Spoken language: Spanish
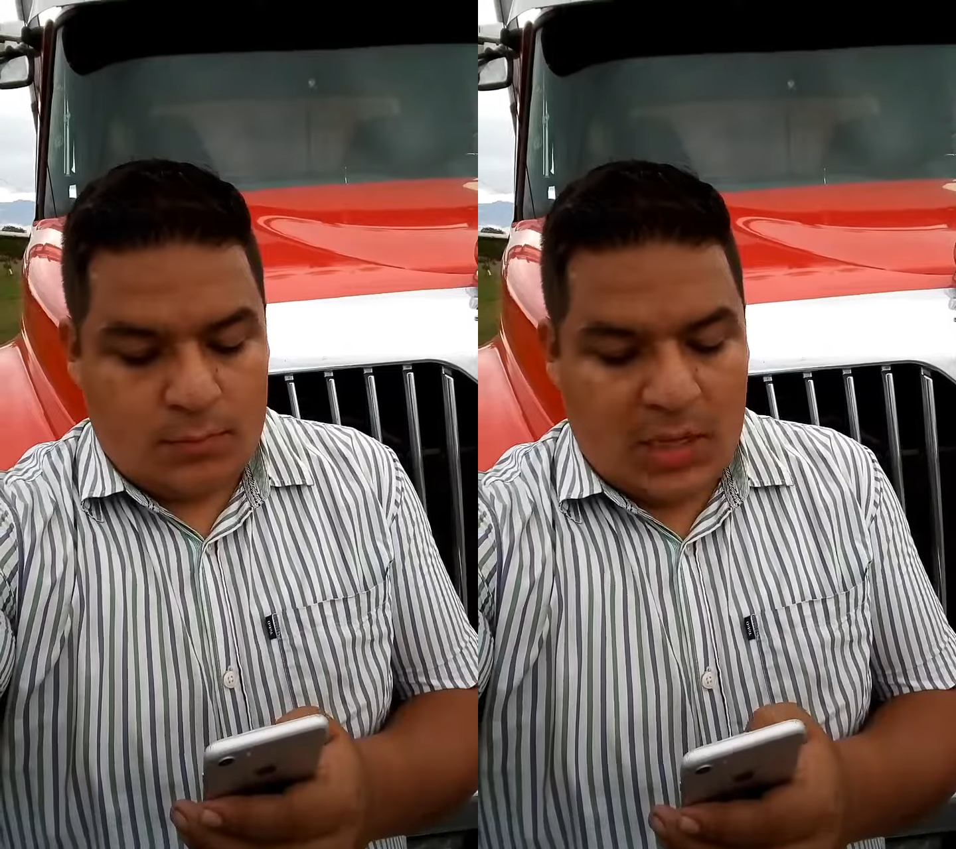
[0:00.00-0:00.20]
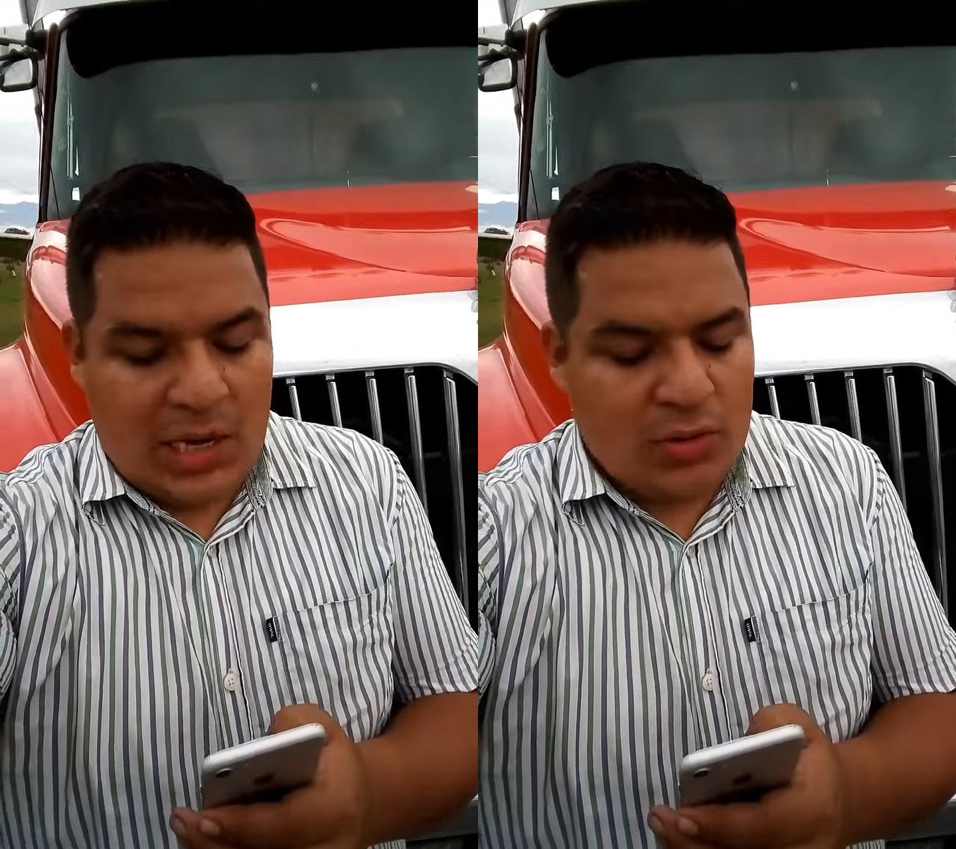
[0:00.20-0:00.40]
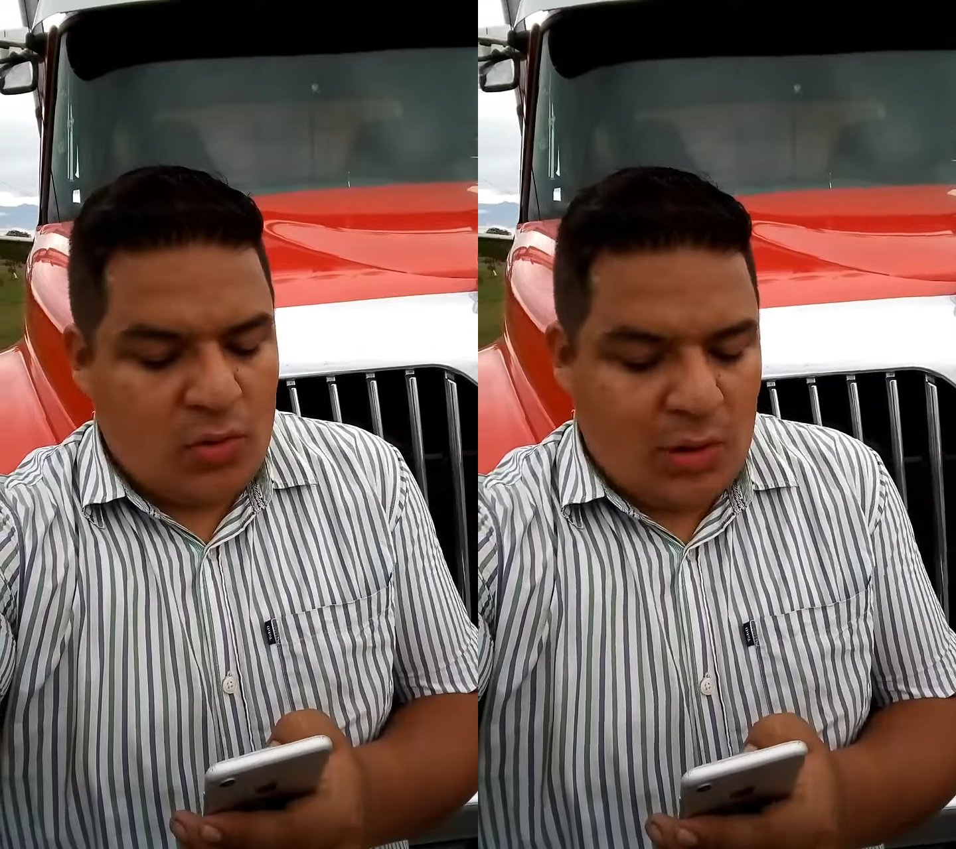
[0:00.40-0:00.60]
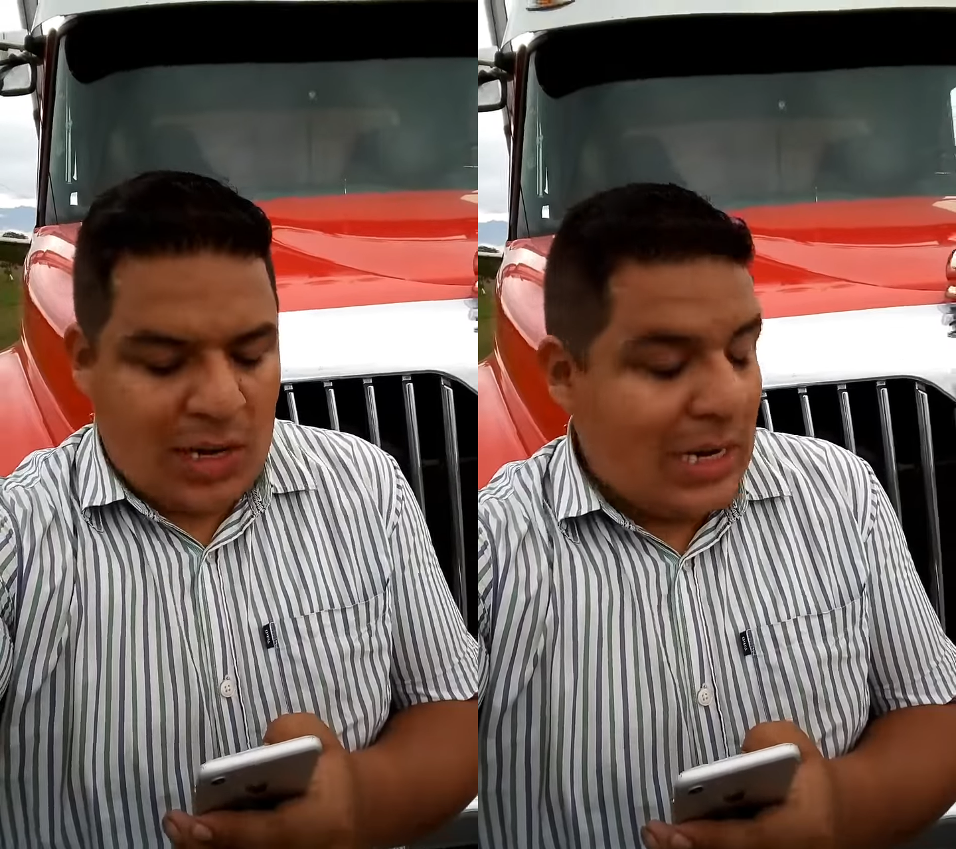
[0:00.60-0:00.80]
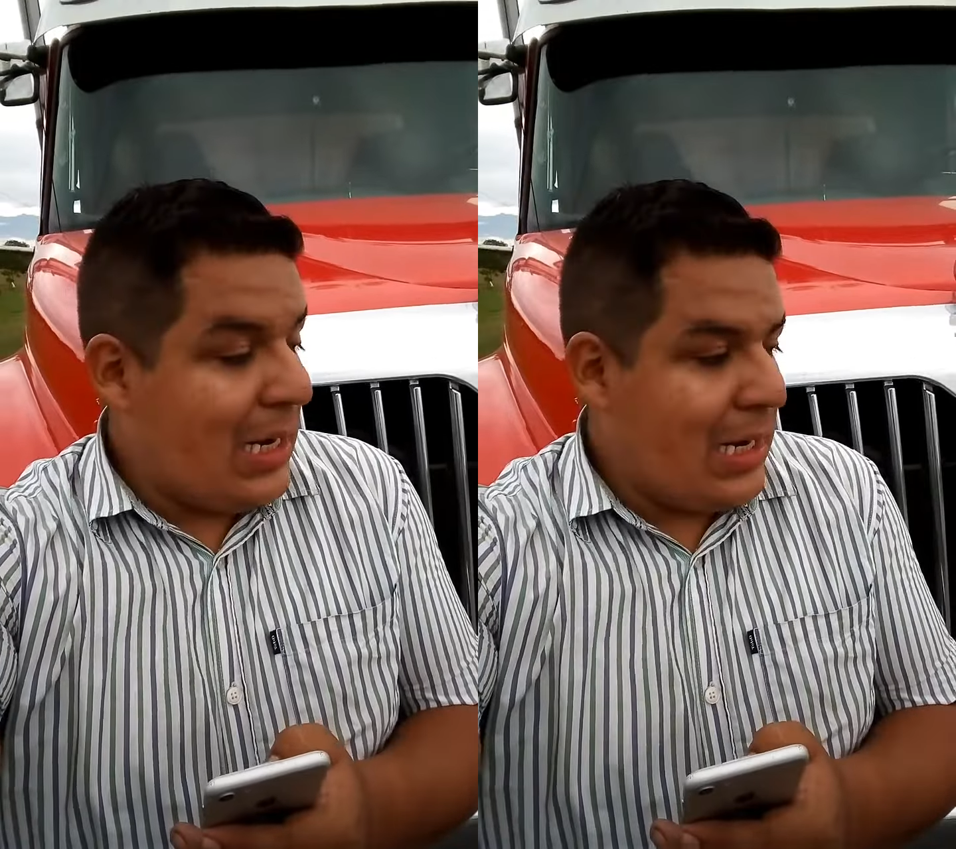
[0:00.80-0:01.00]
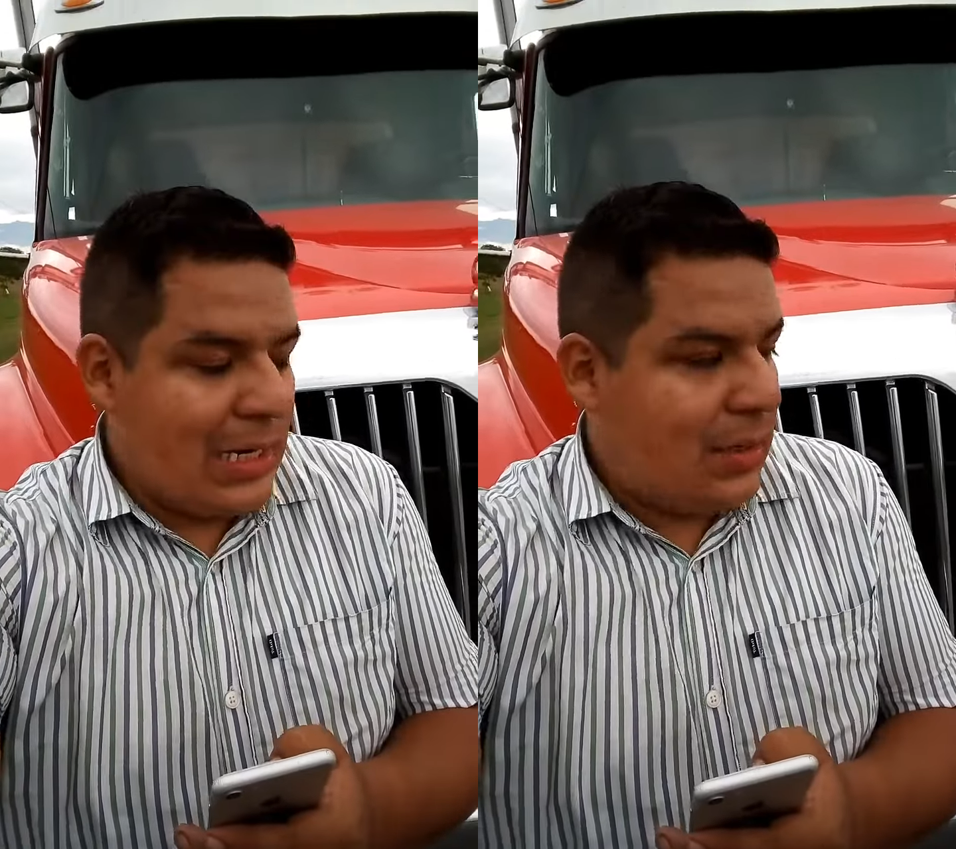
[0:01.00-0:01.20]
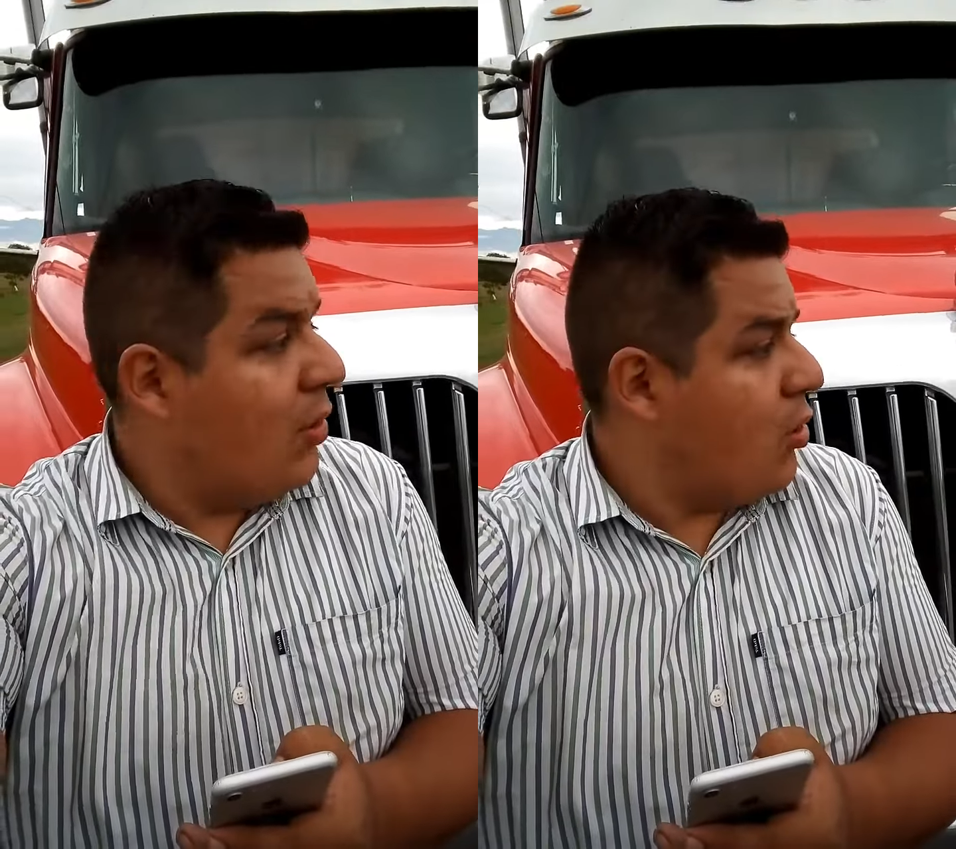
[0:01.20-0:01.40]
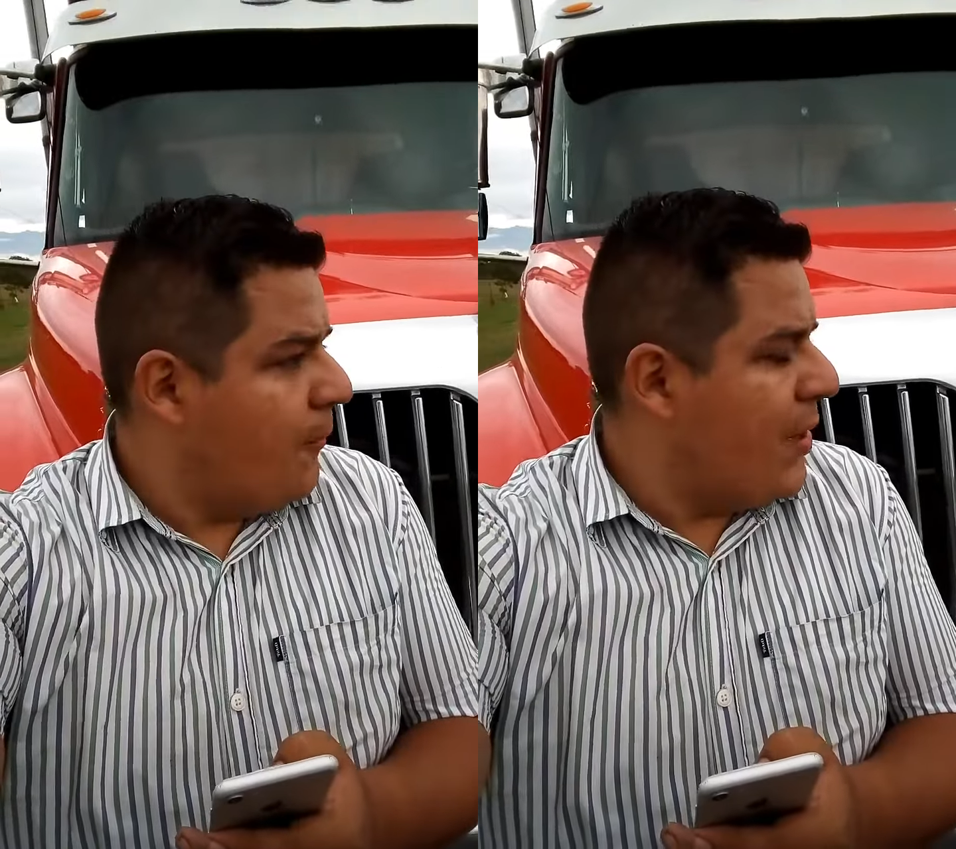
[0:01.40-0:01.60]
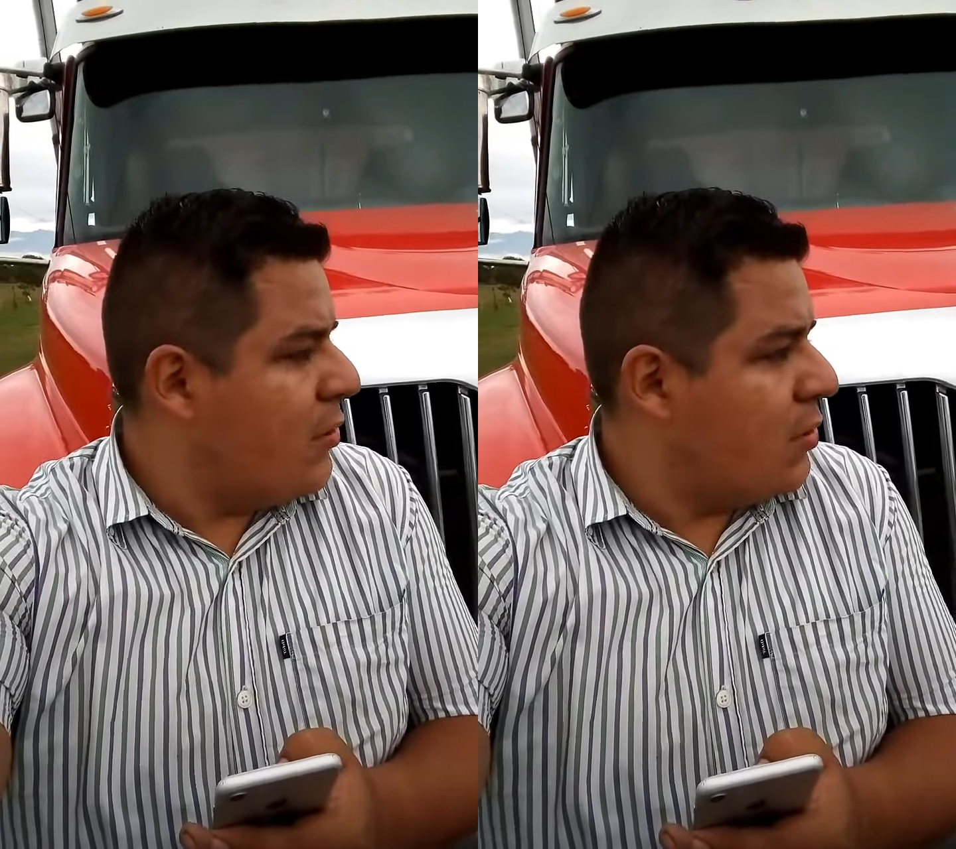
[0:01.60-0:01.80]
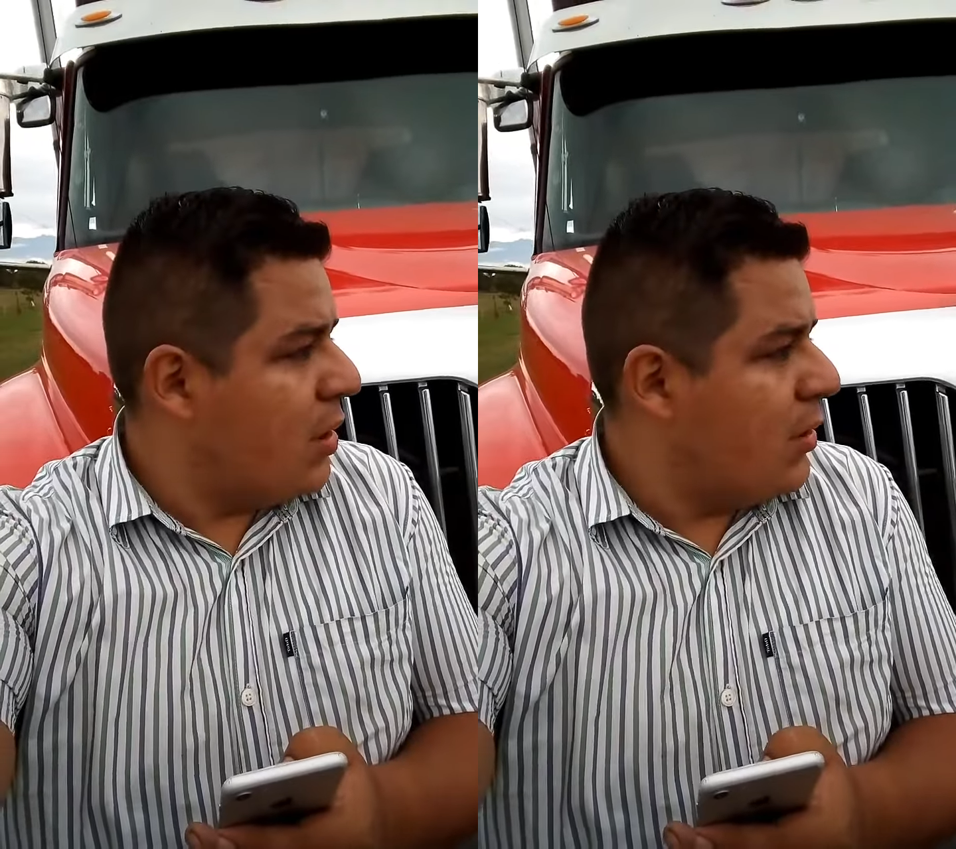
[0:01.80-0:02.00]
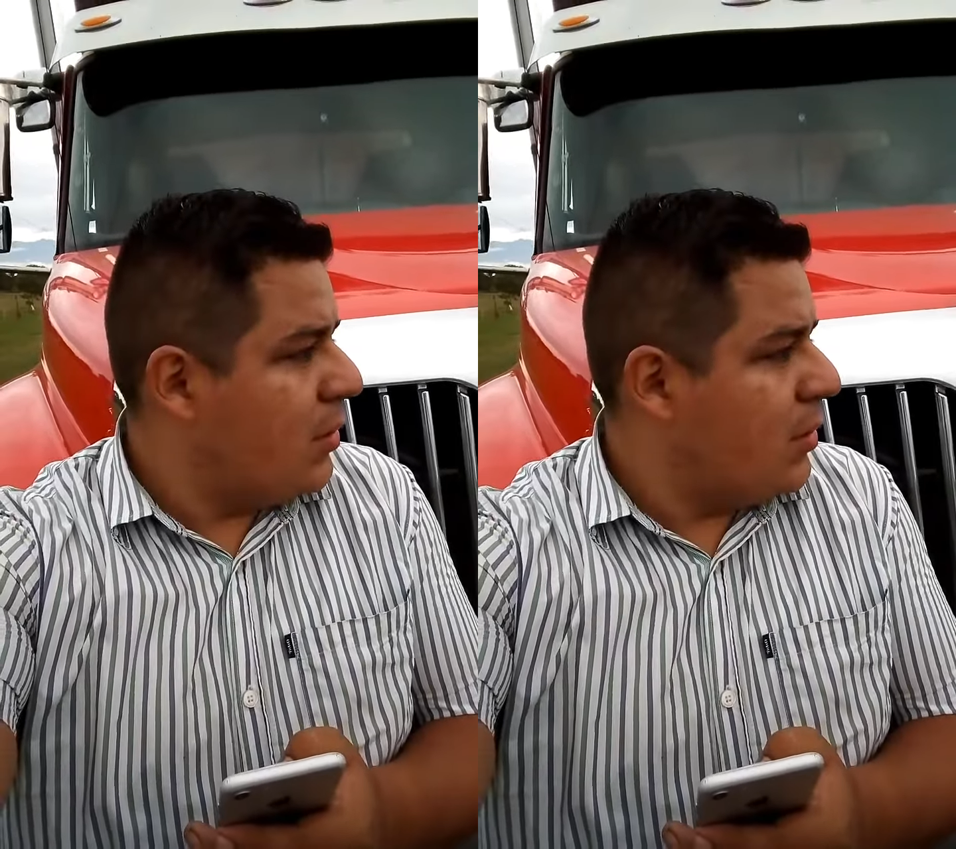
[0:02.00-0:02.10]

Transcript: Ah, no, hágale, hágale. ¿Lo acompaño o qué?